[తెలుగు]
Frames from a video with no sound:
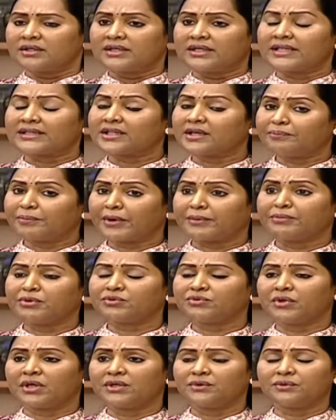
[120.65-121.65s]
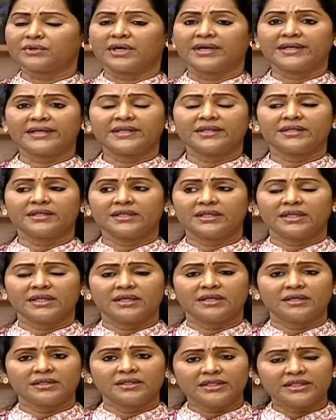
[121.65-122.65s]
గత ప్రభుత్వాలు కానీ
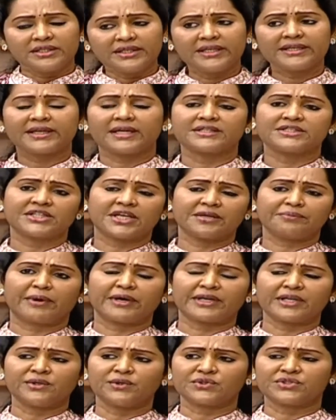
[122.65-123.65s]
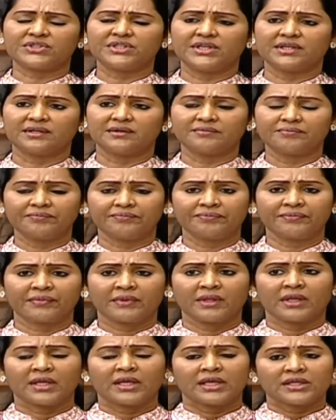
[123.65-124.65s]
ఇన్ని రాజకీయ పార్టీలు వచ్చినా
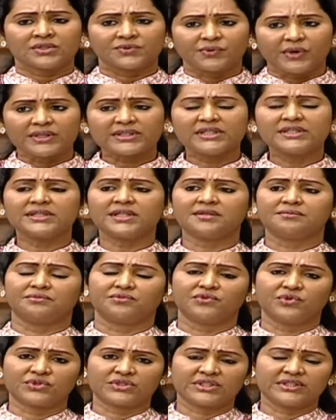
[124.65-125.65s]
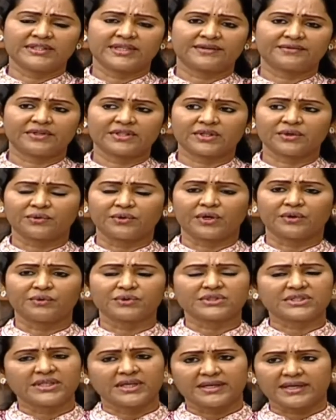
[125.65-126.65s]
స్వాతంత్రం వచ్చిన తర్వాత కూడా
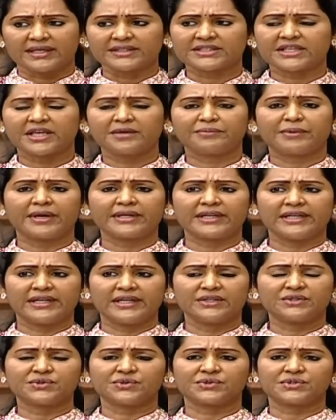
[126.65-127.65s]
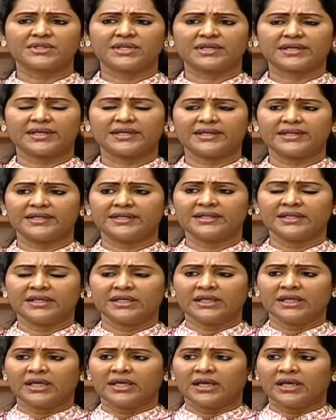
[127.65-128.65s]
వచ్చిన రాజకీయ పార్టీలు ఏ చూసినా కానీ
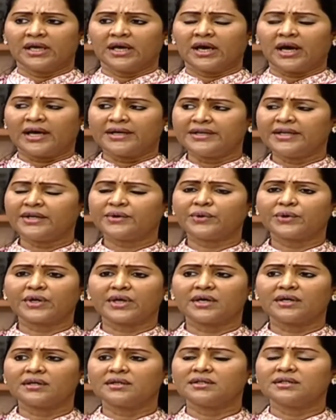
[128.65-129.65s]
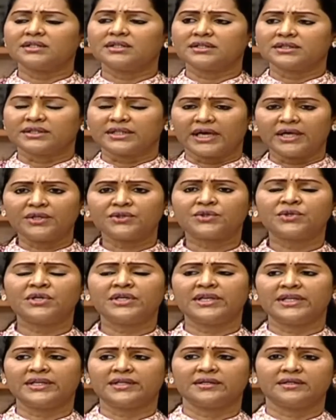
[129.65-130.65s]
అన్నీ కూడా
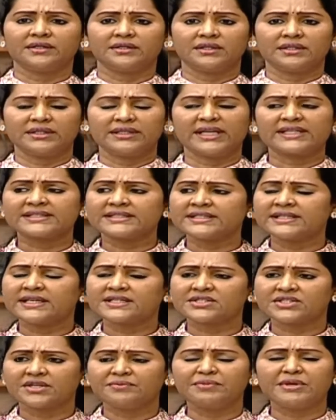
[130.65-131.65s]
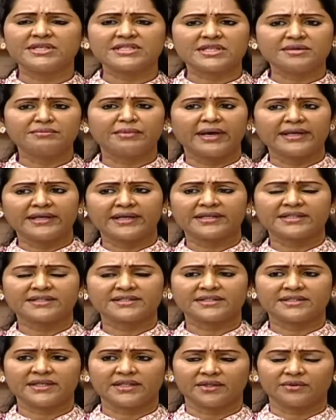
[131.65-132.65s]
దళితుల్ని ఎస్సీ ఎస్టీ బీసీ
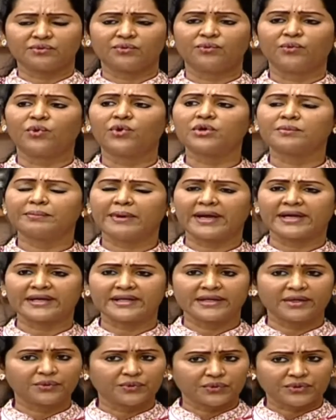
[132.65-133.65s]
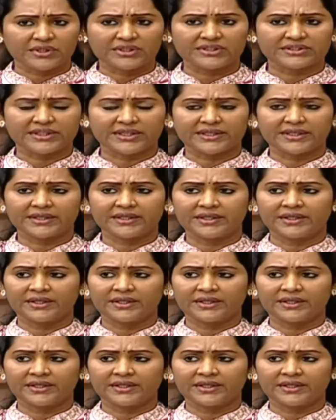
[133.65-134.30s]
మైనార్టీస్ని ఓట్ బ్యాంక్గానే గుర్తించాయి